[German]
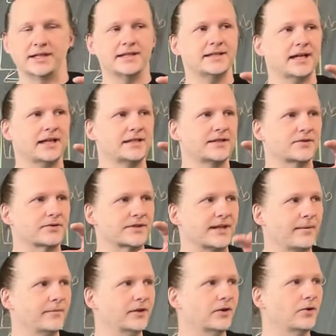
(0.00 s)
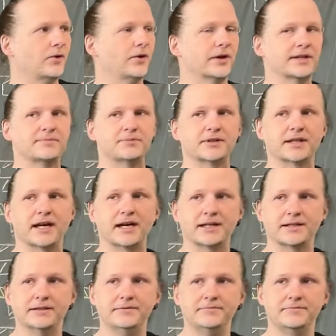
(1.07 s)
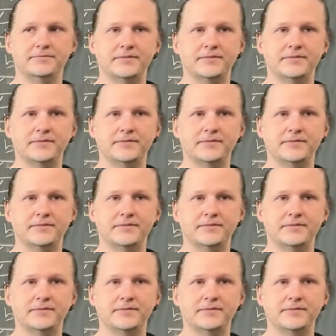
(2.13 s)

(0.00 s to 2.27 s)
ich als zusammengehörig betrachte,